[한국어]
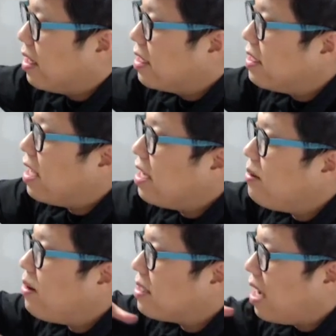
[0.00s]
근데
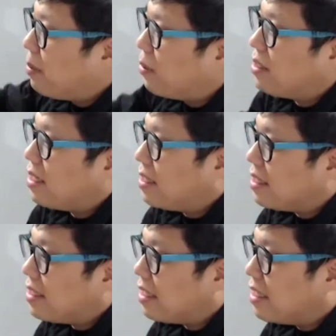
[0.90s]
이러한 자본들의
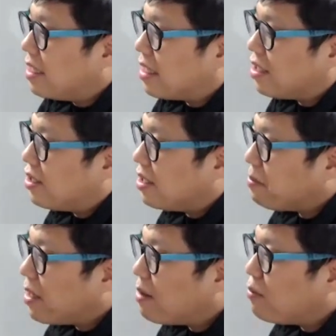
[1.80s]
특징은
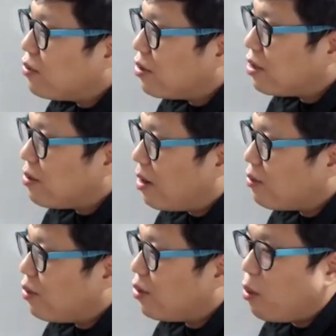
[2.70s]
쉽게 무너질
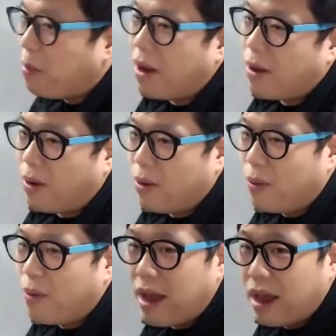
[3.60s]
확률이 높아요.
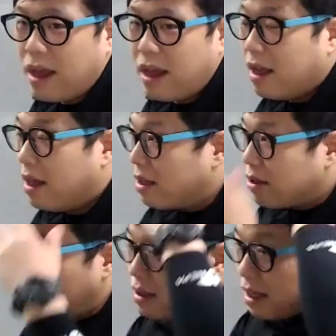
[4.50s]
왜?
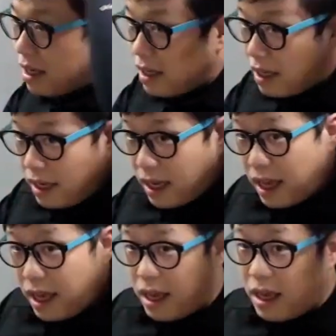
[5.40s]

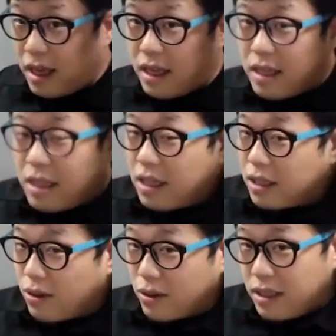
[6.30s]
전쟁이
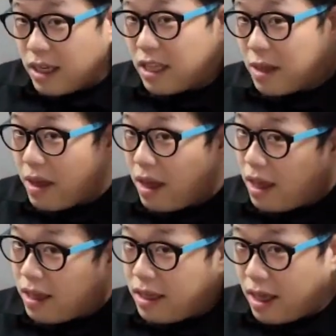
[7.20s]
전쟁
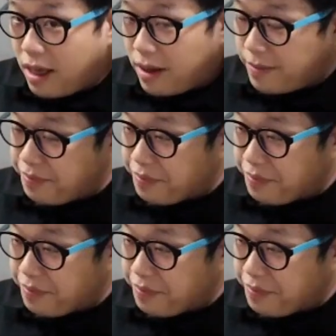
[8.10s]
때문에 이게